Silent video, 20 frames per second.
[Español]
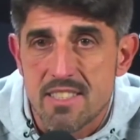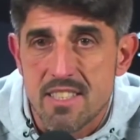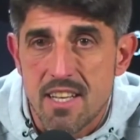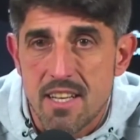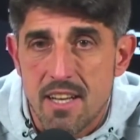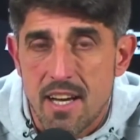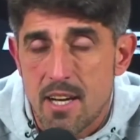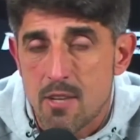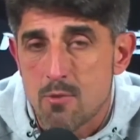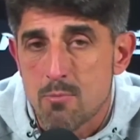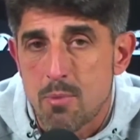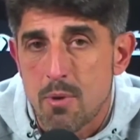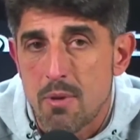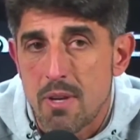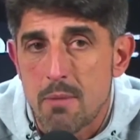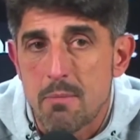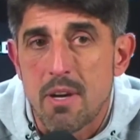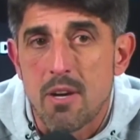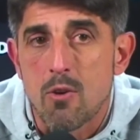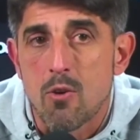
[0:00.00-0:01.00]
hay un
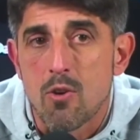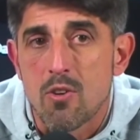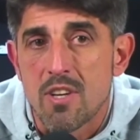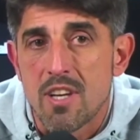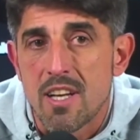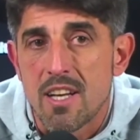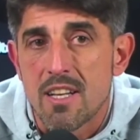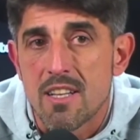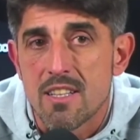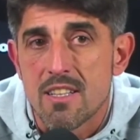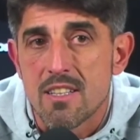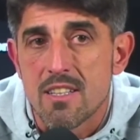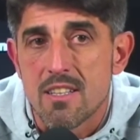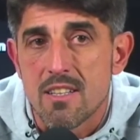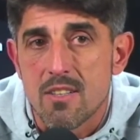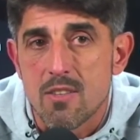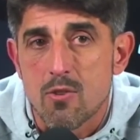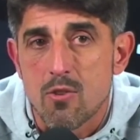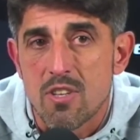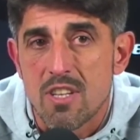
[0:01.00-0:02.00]
problema con el,
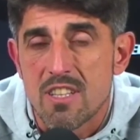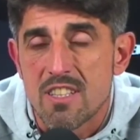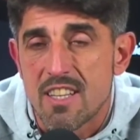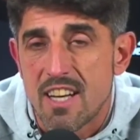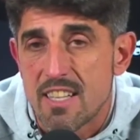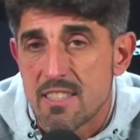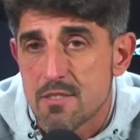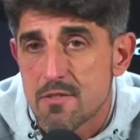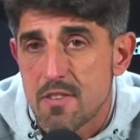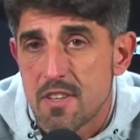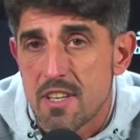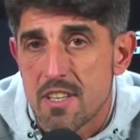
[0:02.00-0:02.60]
con el transfer